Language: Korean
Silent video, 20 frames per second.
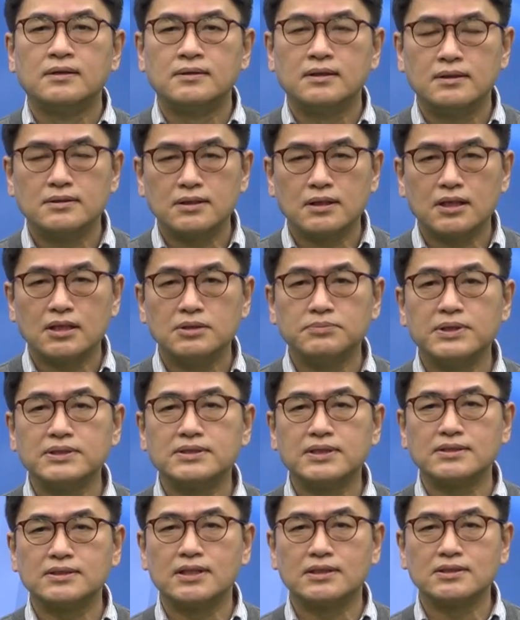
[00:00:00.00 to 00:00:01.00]
네, 제가 이번
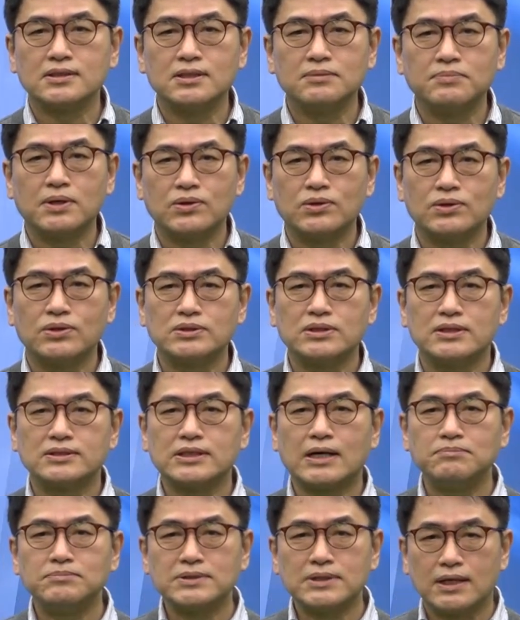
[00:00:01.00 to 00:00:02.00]
차시에서는 바로
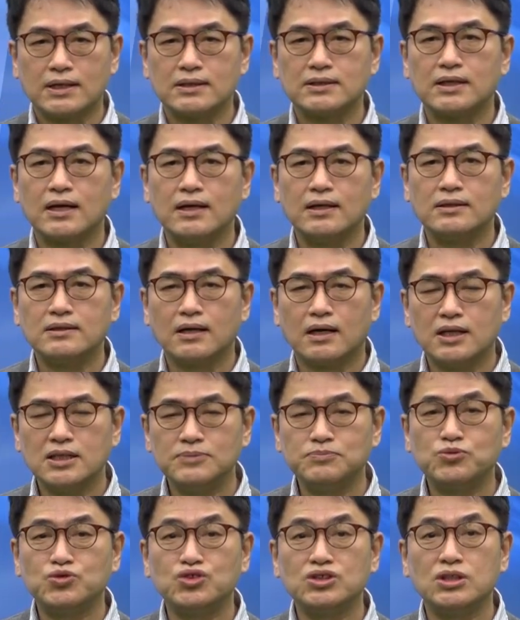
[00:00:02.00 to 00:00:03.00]
제3장 데이터
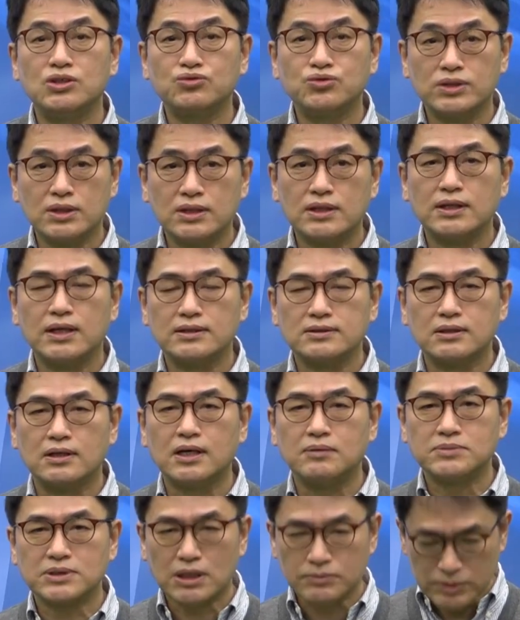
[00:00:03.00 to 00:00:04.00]
입출력 구현에 대해서
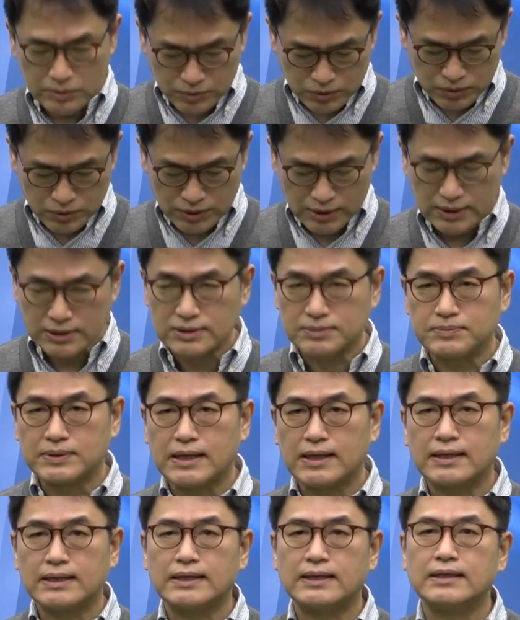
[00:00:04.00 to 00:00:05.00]
한번 살펴보도록
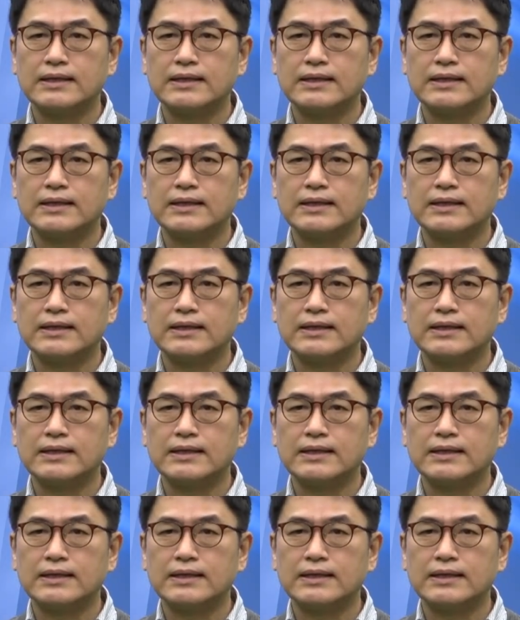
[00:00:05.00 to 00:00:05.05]
하겠습니다.